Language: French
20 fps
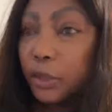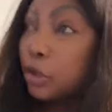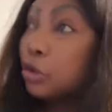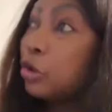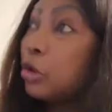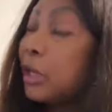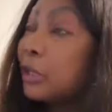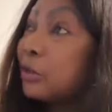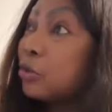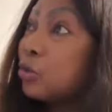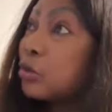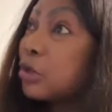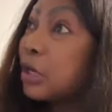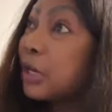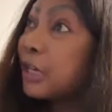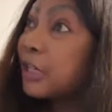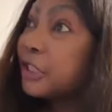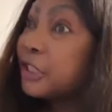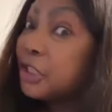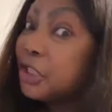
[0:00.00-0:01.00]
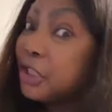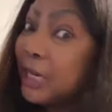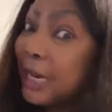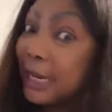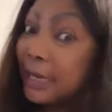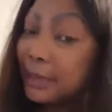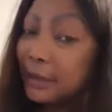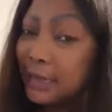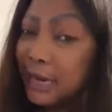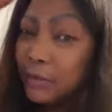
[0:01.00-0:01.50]
Je donnerai tout ce que
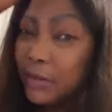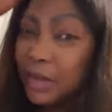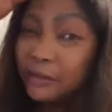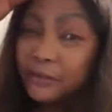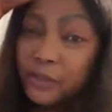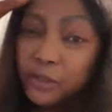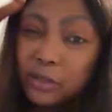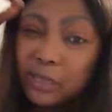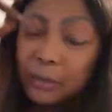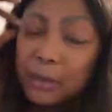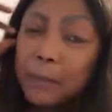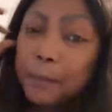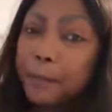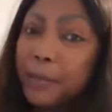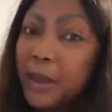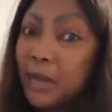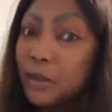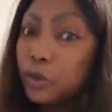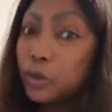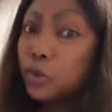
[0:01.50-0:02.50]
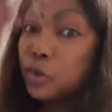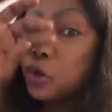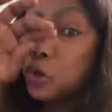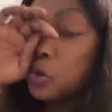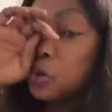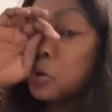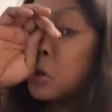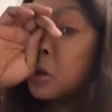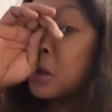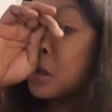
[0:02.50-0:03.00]
j'ai dans ma vie jusqu'à ma
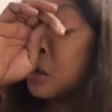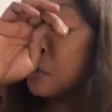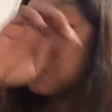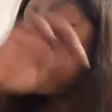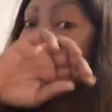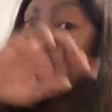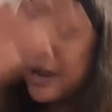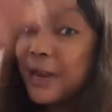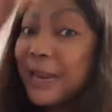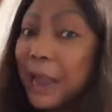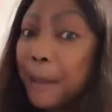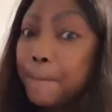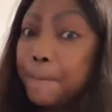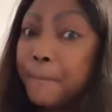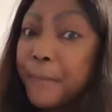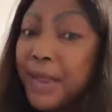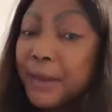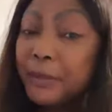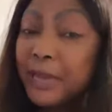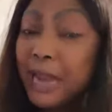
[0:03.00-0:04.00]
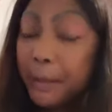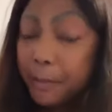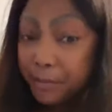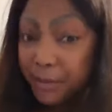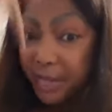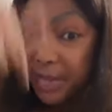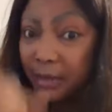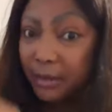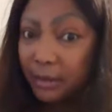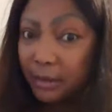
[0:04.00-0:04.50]
pension pour que la, la
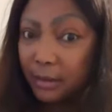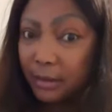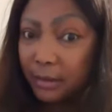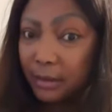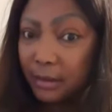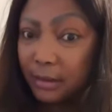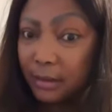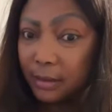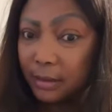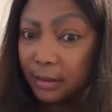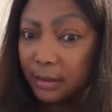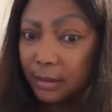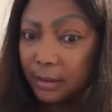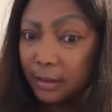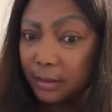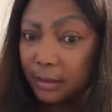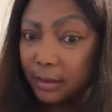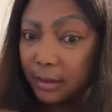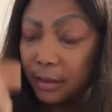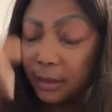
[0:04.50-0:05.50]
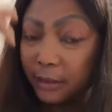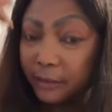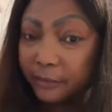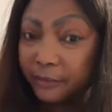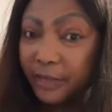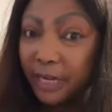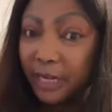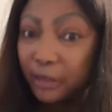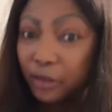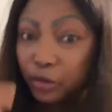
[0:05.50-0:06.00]
mienne
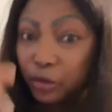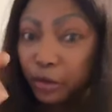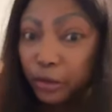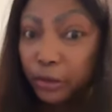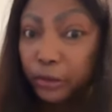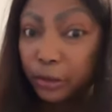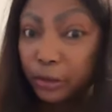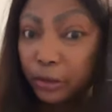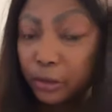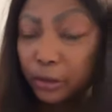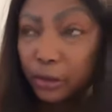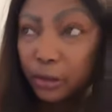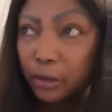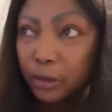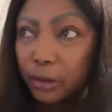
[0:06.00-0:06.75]
revienne juste